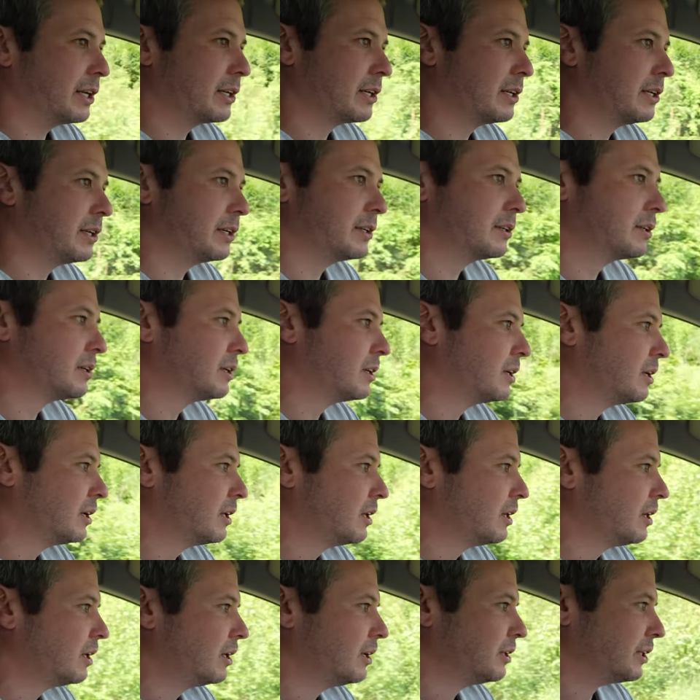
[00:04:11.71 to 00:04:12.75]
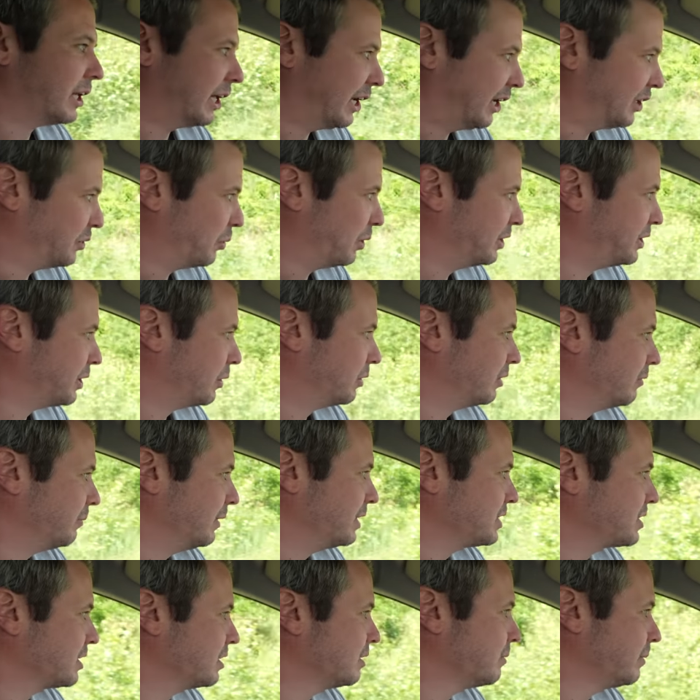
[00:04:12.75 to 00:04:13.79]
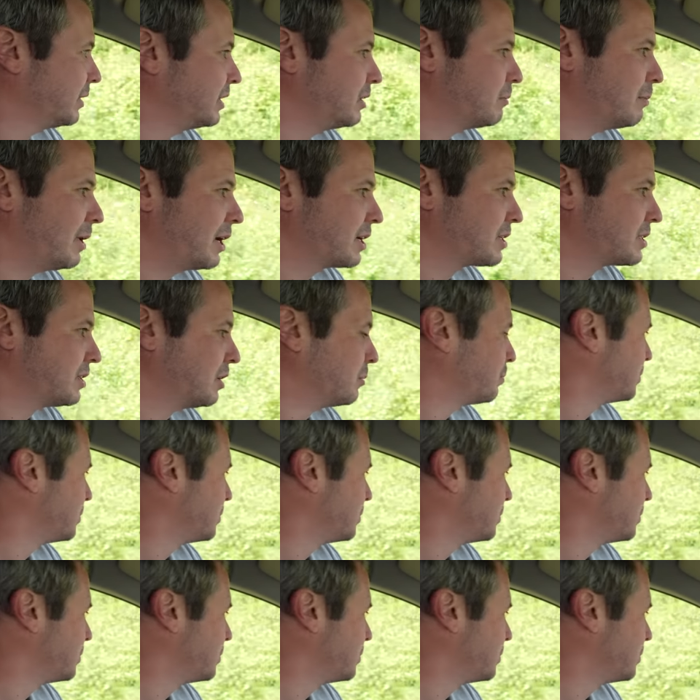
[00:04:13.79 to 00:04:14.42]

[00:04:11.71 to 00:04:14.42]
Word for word: anlegen. Dann natürlich auch Gewässer, weil die mag es ja